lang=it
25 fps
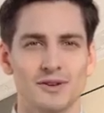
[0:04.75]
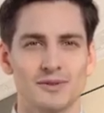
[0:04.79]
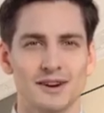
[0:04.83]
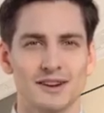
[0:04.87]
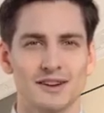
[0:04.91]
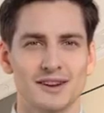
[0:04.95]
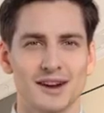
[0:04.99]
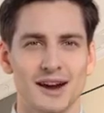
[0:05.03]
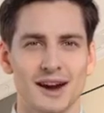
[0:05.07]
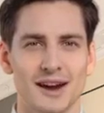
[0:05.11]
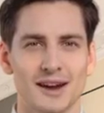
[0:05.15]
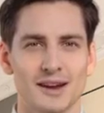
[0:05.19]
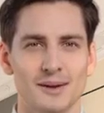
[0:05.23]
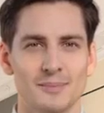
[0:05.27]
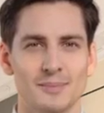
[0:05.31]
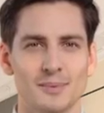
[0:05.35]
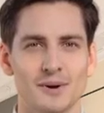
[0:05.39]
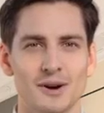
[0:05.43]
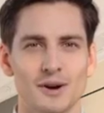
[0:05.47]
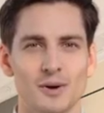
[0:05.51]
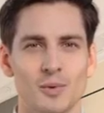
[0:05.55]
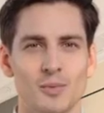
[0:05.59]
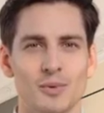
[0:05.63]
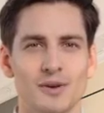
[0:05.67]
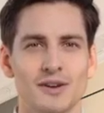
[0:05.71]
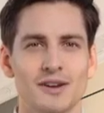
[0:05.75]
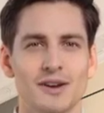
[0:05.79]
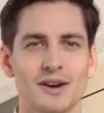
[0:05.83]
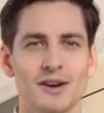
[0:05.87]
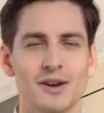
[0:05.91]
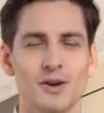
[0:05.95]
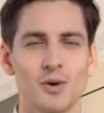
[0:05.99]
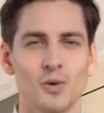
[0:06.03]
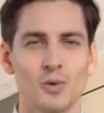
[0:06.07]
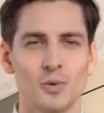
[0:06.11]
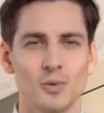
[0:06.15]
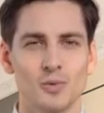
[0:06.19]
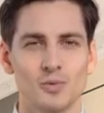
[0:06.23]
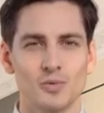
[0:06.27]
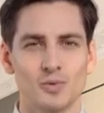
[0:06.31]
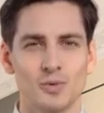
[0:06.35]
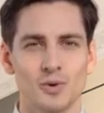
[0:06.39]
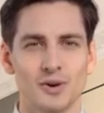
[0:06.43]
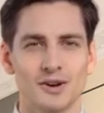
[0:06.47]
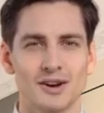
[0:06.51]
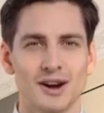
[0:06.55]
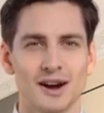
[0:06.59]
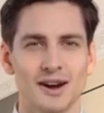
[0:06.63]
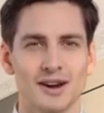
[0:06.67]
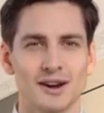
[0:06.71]
ideale per acquisire o
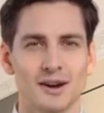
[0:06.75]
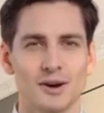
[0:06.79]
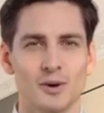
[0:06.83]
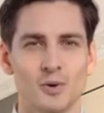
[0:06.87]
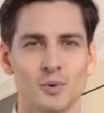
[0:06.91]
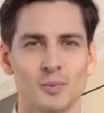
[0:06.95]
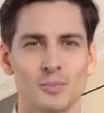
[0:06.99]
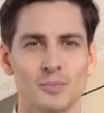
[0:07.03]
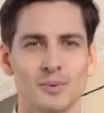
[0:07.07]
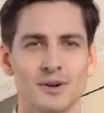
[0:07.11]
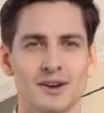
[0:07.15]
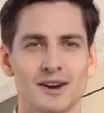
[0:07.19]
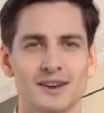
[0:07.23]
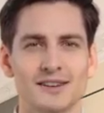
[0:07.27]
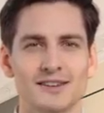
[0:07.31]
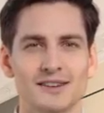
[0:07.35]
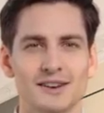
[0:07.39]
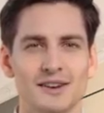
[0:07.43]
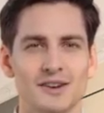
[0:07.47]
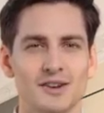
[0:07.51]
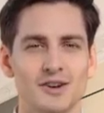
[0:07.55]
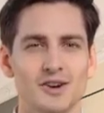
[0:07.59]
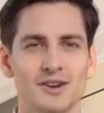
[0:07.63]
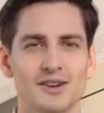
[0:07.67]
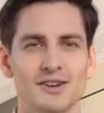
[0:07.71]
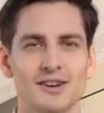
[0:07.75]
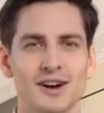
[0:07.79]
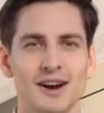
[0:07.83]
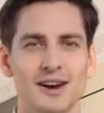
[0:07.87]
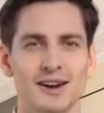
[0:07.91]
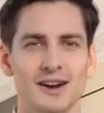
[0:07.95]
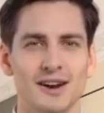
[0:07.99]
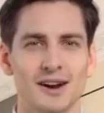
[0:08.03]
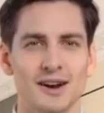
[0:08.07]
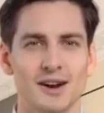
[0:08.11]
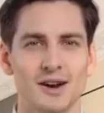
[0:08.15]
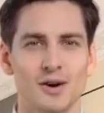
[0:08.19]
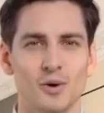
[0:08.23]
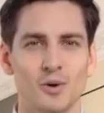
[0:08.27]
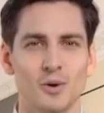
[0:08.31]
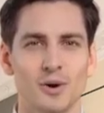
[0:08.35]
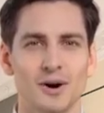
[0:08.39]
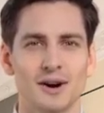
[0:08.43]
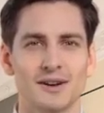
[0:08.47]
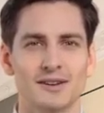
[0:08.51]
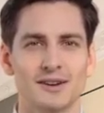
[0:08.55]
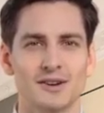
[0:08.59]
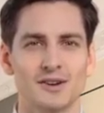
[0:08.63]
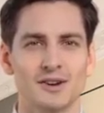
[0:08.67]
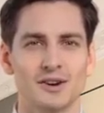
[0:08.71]
consolidare le competenze necessarie alla
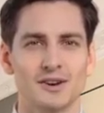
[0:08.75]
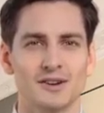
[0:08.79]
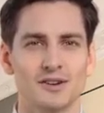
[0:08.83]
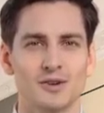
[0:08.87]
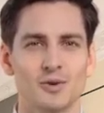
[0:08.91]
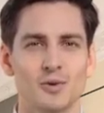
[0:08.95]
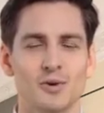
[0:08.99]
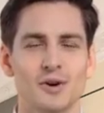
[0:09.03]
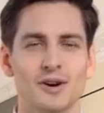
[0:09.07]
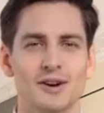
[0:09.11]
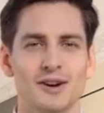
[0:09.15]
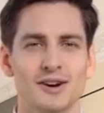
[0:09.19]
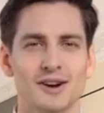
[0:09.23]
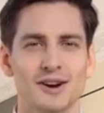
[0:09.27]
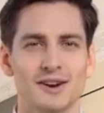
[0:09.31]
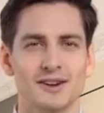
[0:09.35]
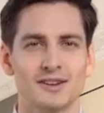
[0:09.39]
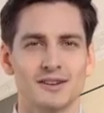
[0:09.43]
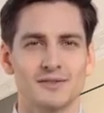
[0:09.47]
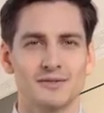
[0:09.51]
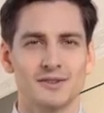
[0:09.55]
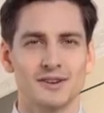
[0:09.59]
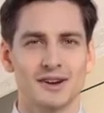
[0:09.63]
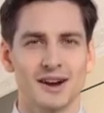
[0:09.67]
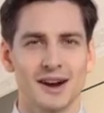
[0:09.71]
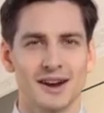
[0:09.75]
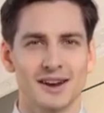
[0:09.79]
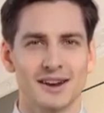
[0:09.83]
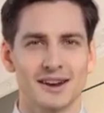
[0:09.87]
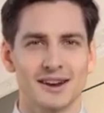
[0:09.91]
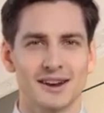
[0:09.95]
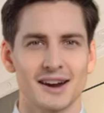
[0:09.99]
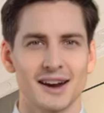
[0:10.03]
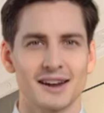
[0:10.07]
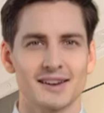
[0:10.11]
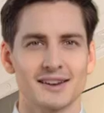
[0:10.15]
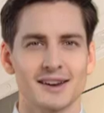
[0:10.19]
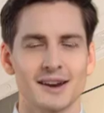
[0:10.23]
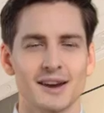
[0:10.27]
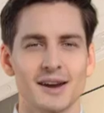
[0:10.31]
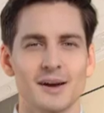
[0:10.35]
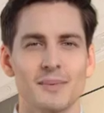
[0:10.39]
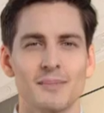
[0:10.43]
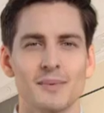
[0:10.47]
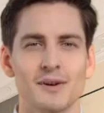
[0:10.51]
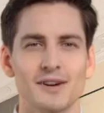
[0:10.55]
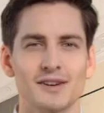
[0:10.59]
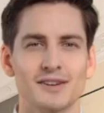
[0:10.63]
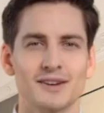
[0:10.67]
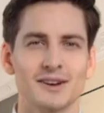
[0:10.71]
corretta gestione delle attività legate
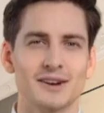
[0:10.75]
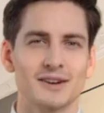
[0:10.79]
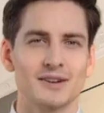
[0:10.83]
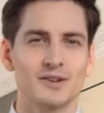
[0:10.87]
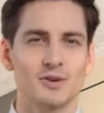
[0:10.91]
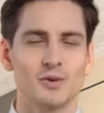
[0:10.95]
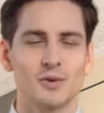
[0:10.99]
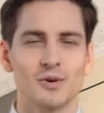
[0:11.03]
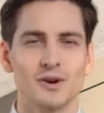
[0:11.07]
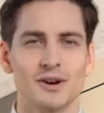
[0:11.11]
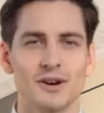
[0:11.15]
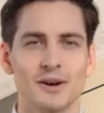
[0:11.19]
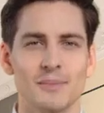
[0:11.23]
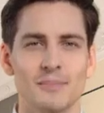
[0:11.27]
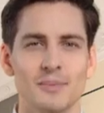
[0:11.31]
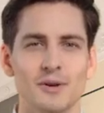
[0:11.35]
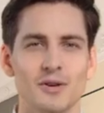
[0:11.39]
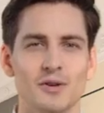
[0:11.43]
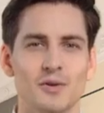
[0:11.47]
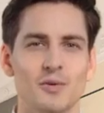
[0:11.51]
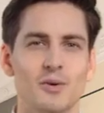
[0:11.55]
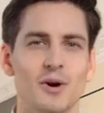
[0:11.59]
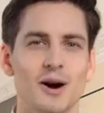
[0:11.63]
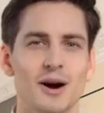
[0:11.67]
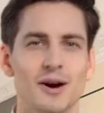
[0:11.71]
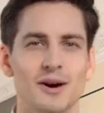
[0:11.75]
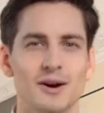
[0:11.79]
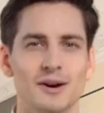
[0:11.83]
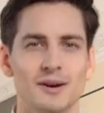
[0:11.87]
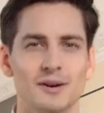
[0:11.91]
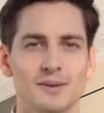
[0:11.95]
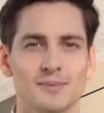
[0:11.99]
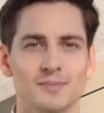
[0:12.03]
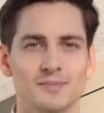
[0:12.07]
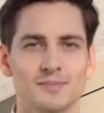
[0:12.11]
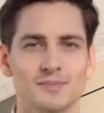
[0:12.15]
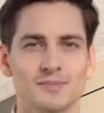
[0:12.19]
all'amministrazione del personale.